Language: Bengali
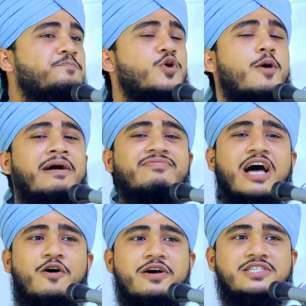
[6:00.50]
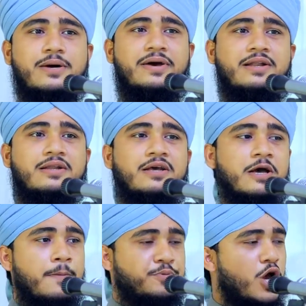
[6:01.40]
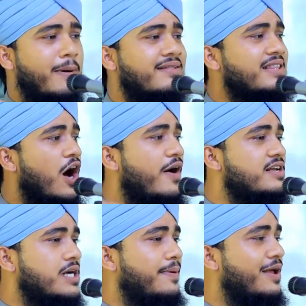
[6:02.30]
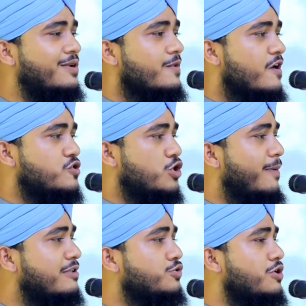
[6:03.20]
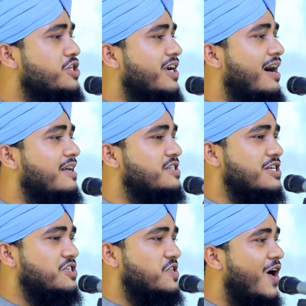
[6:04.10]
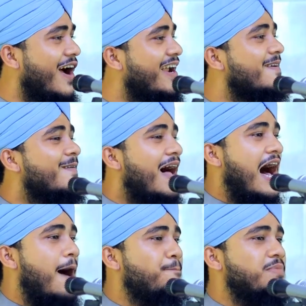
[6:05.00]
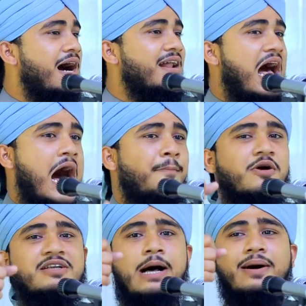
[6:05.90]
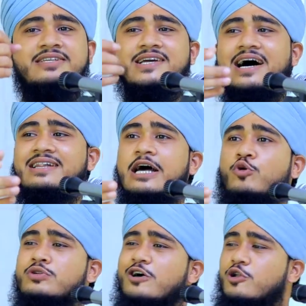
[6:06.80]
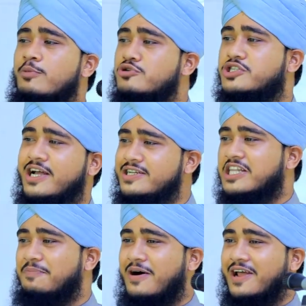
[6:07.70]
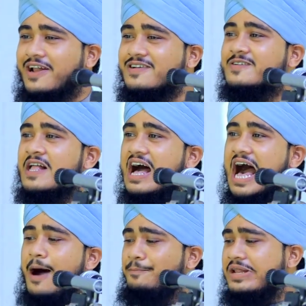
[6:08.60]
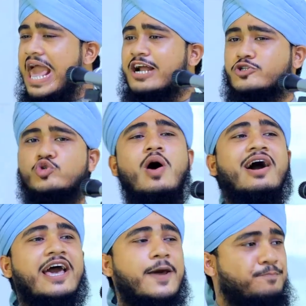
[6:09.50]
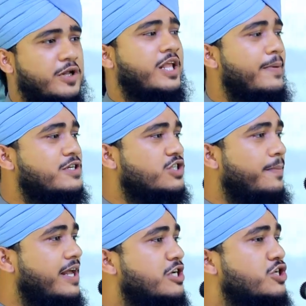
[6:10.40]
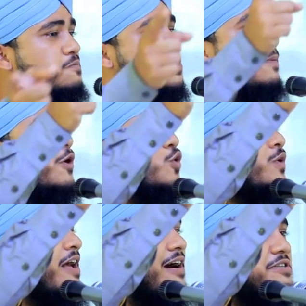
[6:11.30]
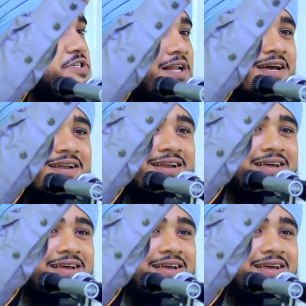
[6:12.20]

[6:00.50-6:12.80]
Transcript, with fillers: প্রিয়বান্ধা হয়ে যাবেন প্রিয়বান্ধা হয়ে যাবেন শুধুমাত্র সেখানে শেষ নয় আপনার আমল নামা থেকে আল্লাহ গুণাগুলো মুছে দিতে পারেন আপনি একটু আগে পৃথিবীর জমিনে সবচেয়ে বড় গুণেগার ছিলেন